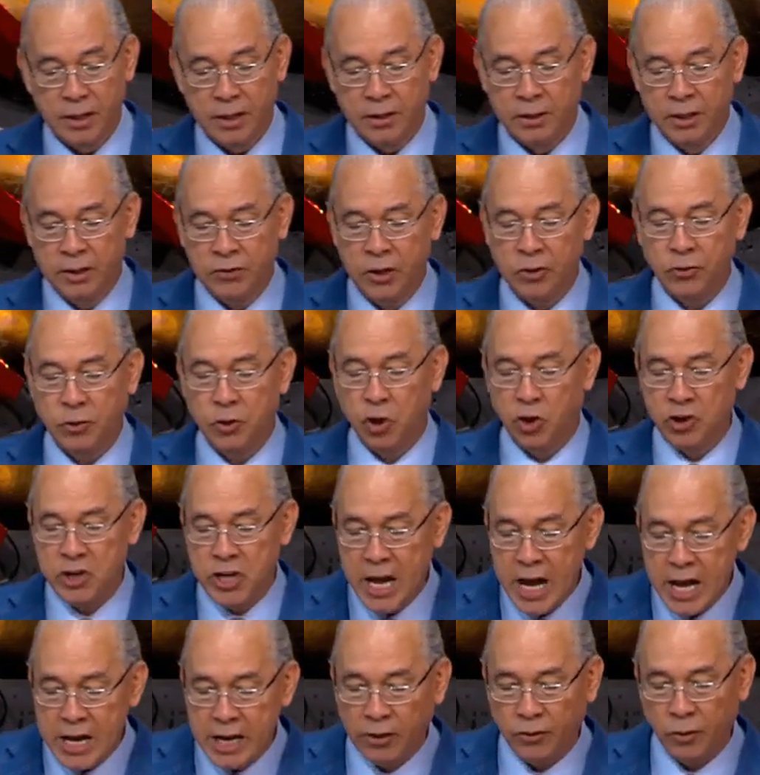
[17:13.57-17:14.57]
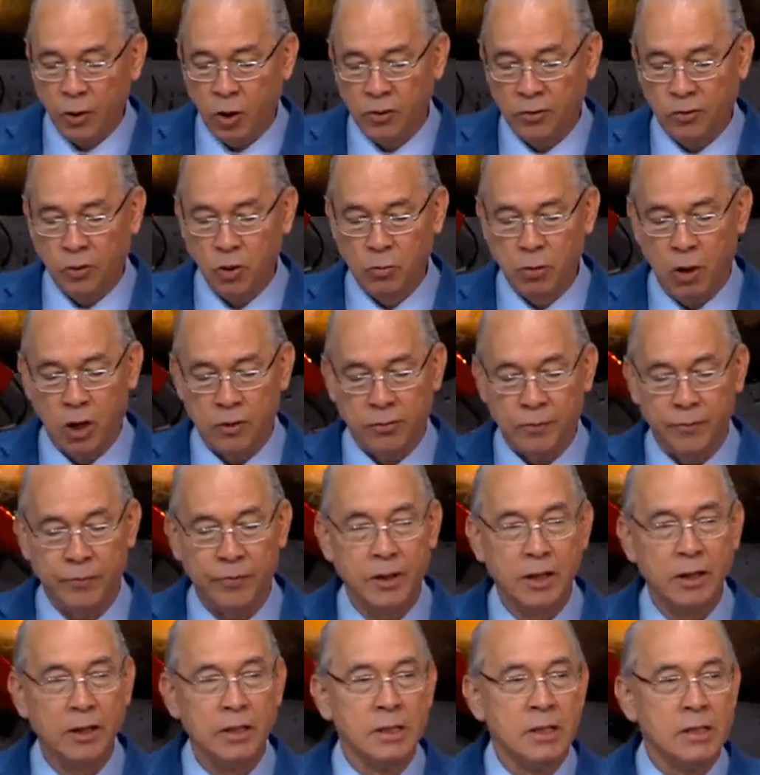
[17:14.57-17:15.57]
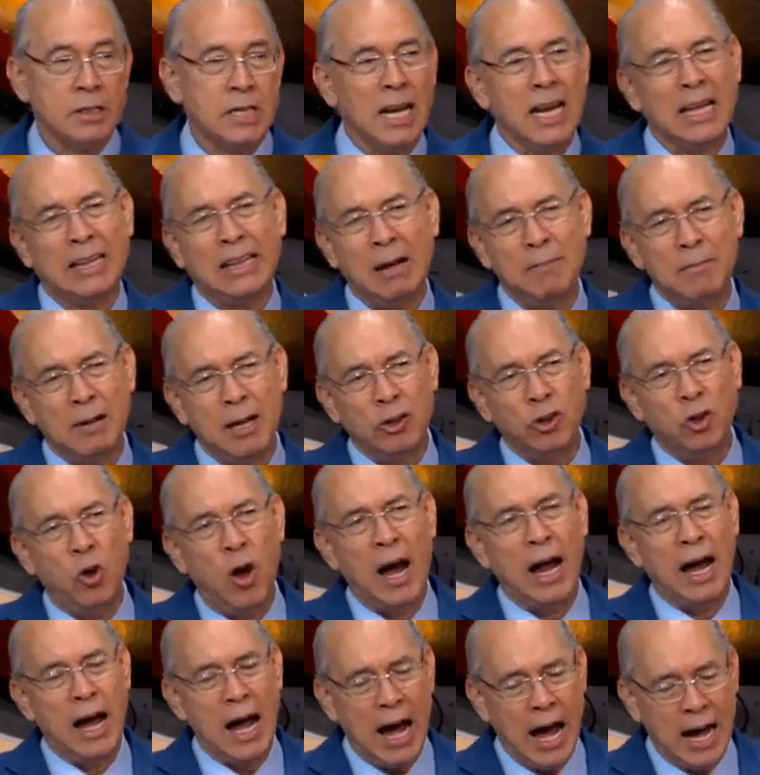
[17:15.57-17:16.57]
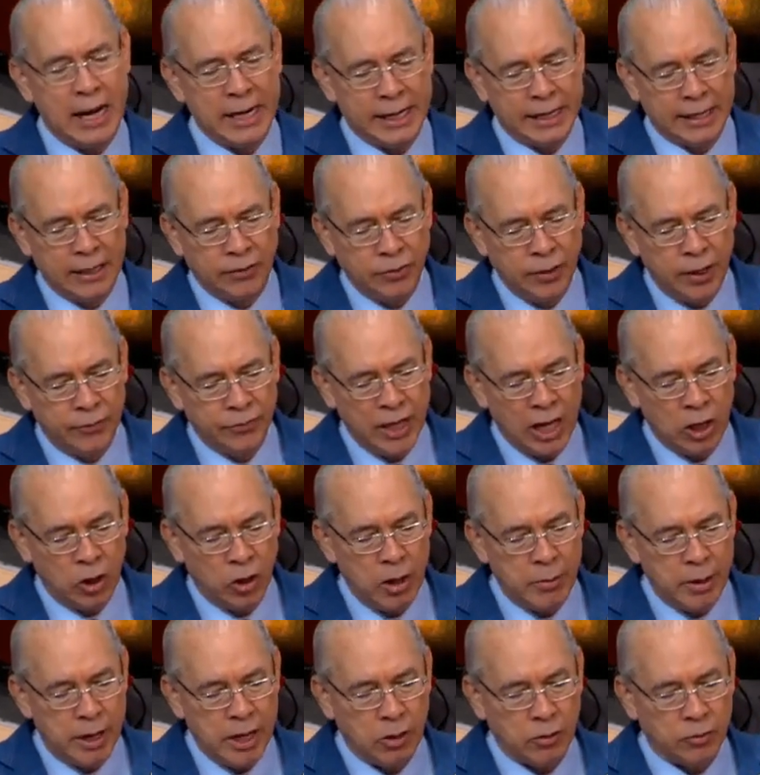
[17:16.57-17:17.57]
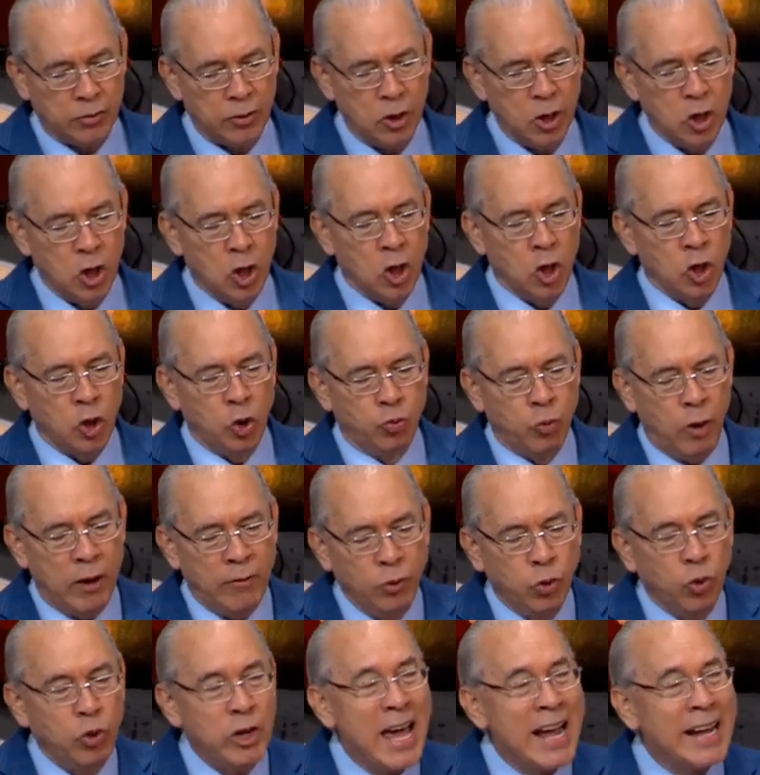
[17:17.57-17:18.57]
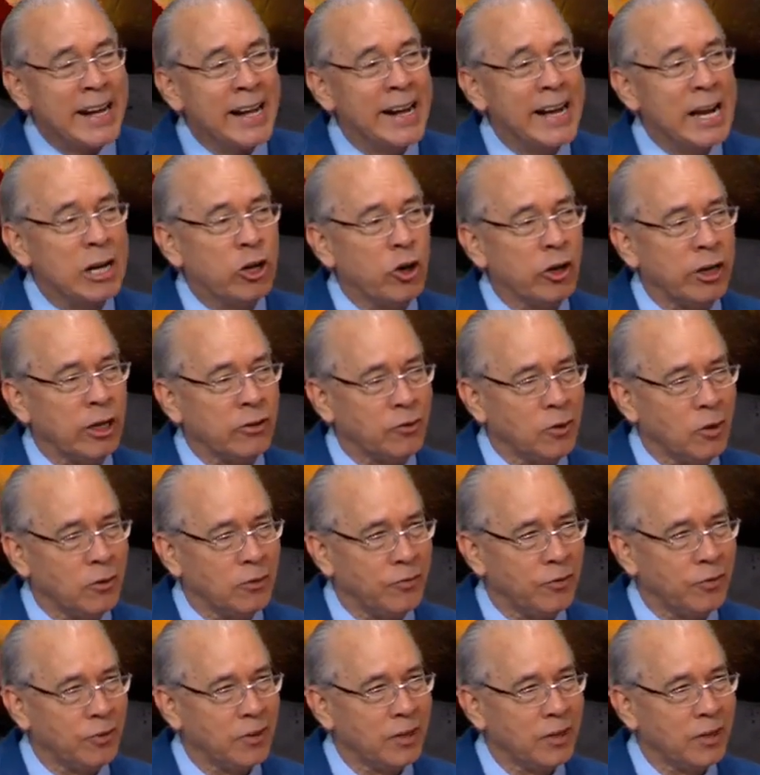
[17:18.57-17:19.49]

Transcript: Dice, si oyeres oí su voz, se le está hablando a, la iglesia de los hebreos. No endurezcan el corazón.